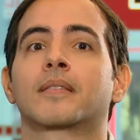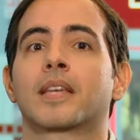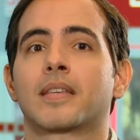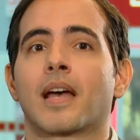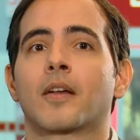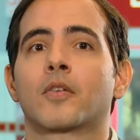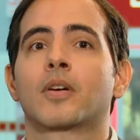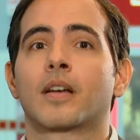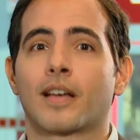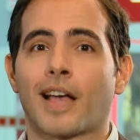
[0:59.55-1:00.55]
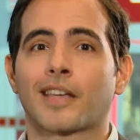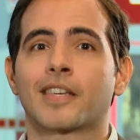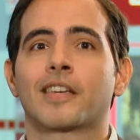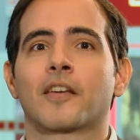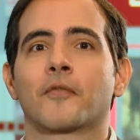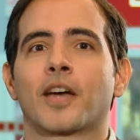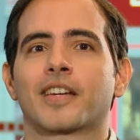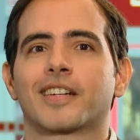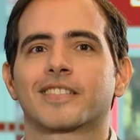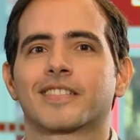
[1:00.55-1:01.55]
Tellado, aquí en
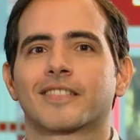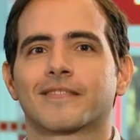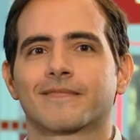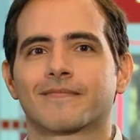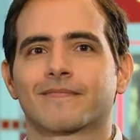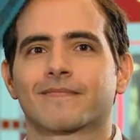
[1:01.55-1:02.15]
Fine Arts.